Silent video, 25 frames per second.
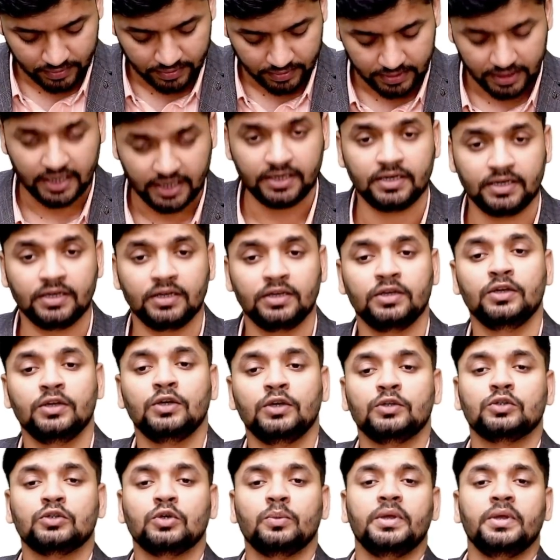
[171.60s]
राइट
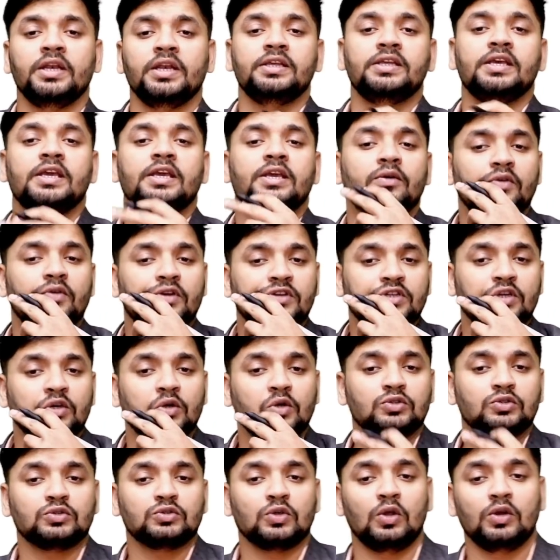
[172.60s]
तो मैंने ये इक्वेशन
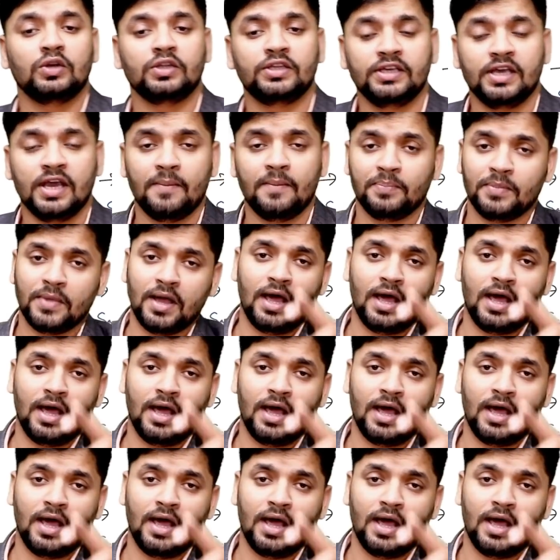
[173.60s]
को सॉल्व किया